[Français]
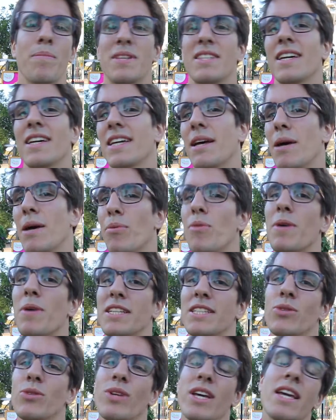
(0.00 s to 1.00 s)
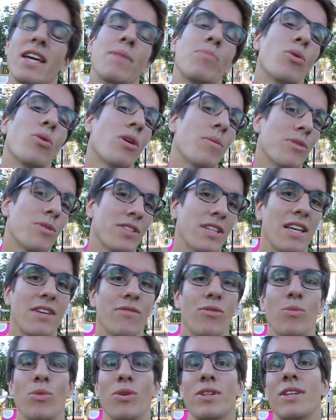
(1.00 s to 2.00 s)
Mais c'est un cas un peu particulier et pour commencer,
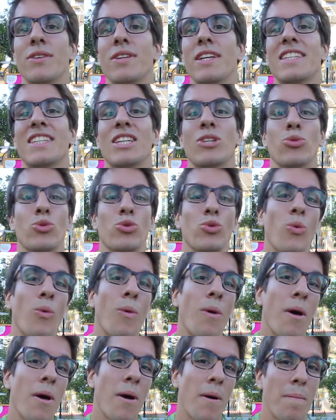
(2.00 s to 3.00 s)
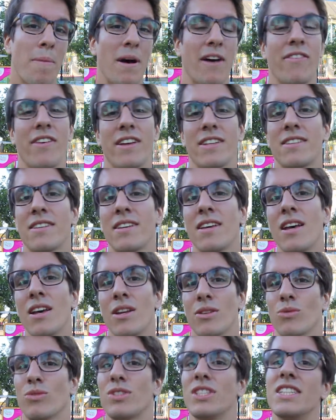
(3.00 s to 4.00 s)
il vaut mieux une exécution parfaite.
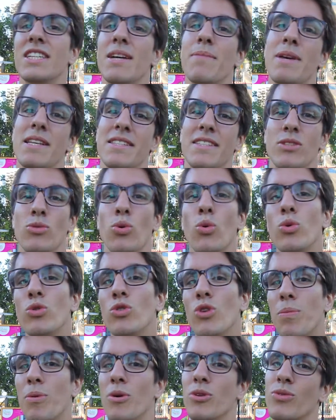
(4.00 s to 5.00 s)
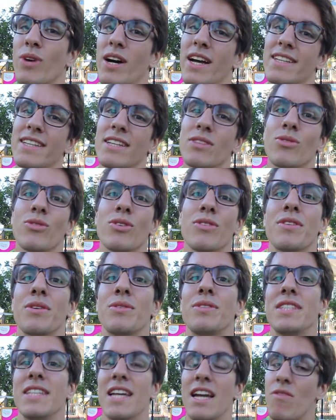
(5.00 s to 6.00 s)
Donc si jamais c'est trop dur pour toi et que tu as tendance à
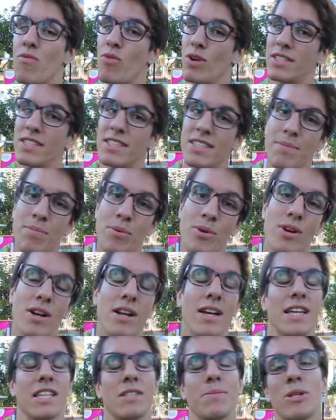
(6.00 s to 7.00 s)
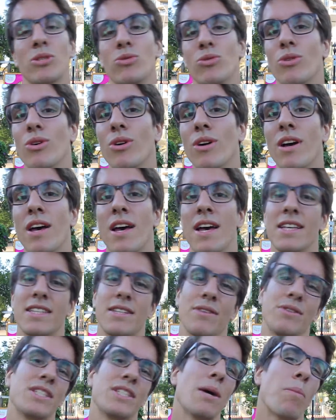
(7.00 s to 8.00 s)
utiliser à la fois ses épaules et ce bas du dos,
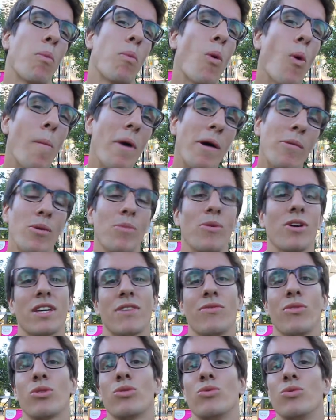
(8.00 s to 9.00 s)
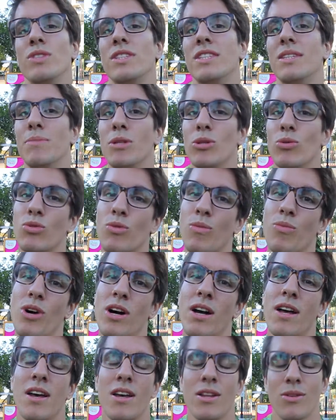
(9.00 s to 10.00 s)
ça veut dire probablement qu'il faut que tu diminues ton
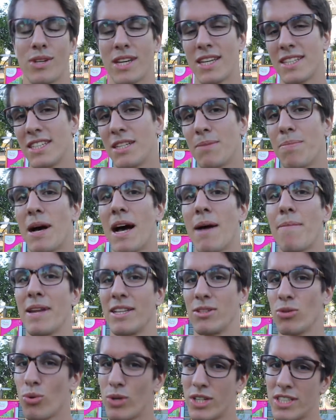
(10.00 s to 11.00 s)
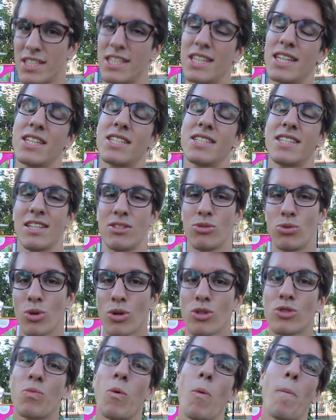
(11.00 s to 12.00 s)
poids. Donc n'hésite pas à mettre trop léger, je
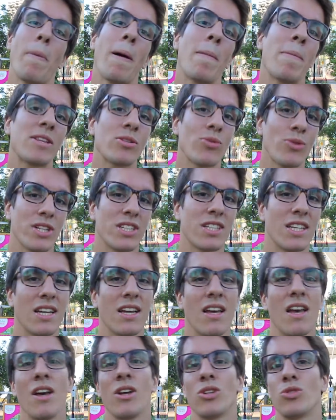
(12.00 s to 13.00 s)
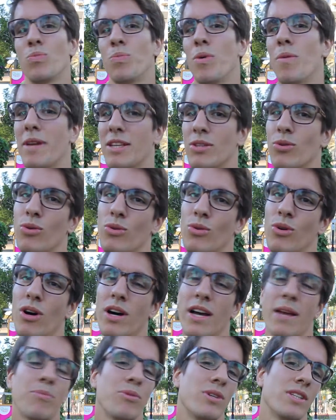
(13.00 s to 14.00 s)
t'assure, tu peux pas mettre trop léger, tu peux mettre trop
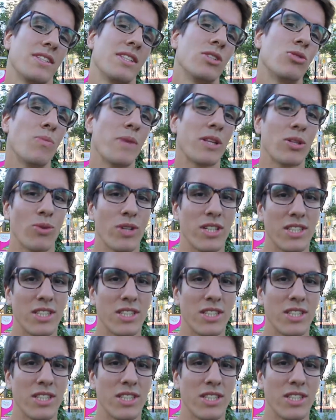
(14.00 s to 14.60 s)
lourd et puis si tu mets trop